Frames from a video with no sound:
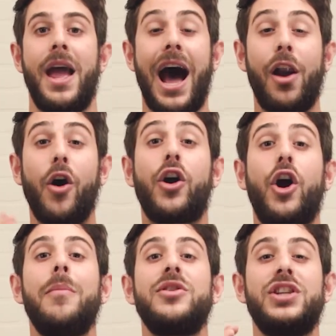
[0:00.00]
Alors
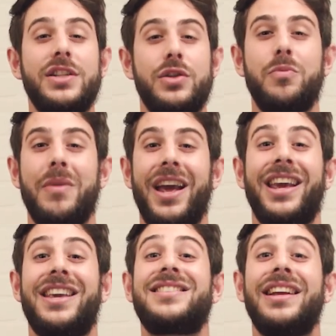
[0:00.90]
comme Jésus
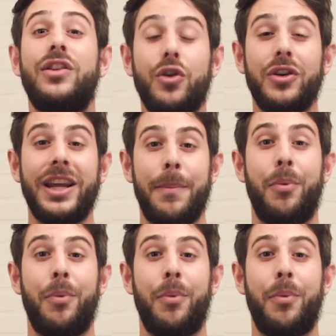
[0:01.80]
qui s'est donné